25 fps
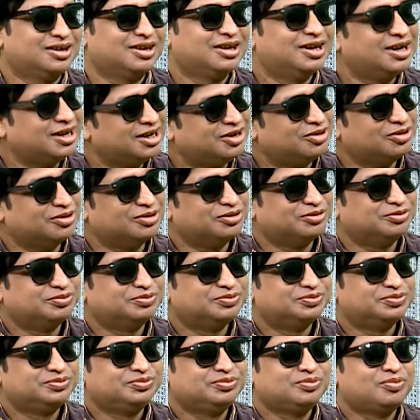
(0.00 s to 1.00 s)
লিখো
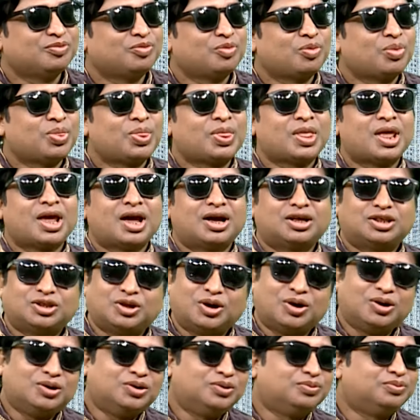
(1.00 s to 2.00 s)
আচ্ছা
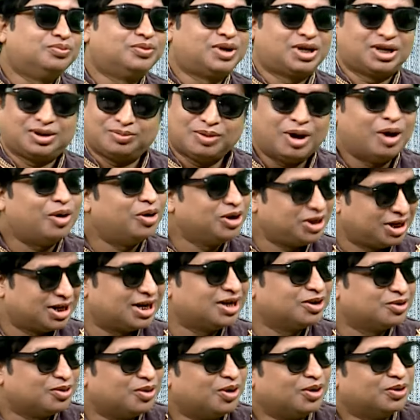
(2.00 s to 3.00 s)
তখন মানে ভাওয়াইয়া গান
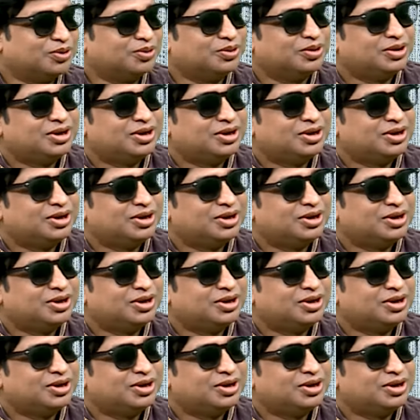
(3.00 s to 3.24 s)
করো